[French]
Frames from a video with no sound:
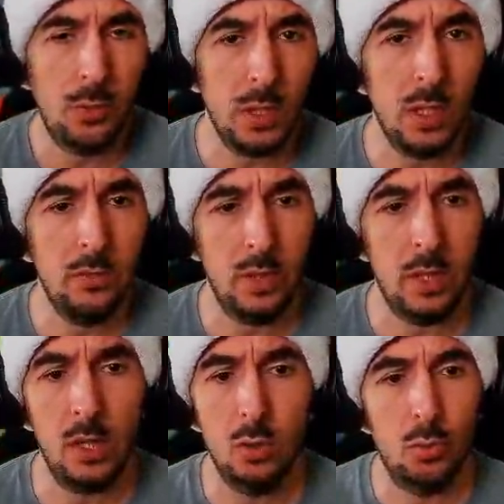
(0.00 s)

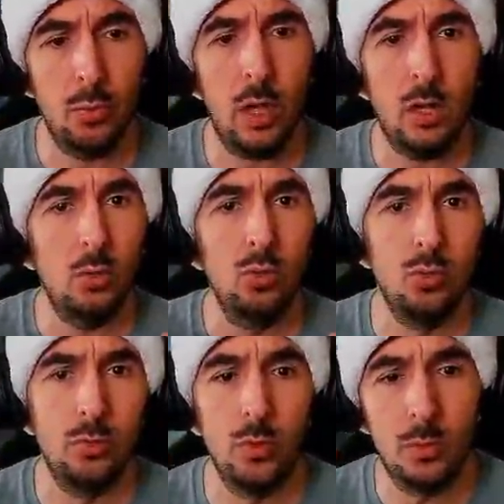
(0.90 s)
hivernale de faire un tout
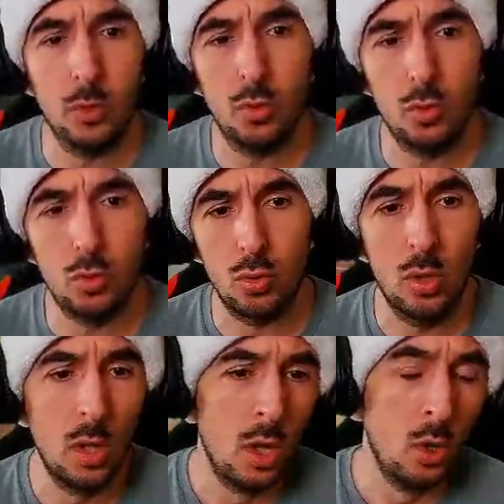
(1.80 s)
nouveau mode de
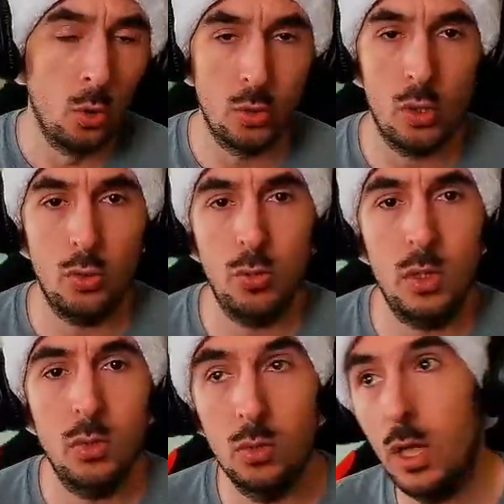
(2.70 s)
jeu.
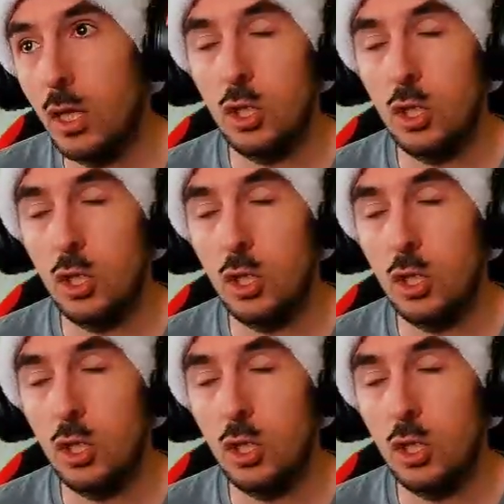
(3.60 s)
Aujourd'hui, on a la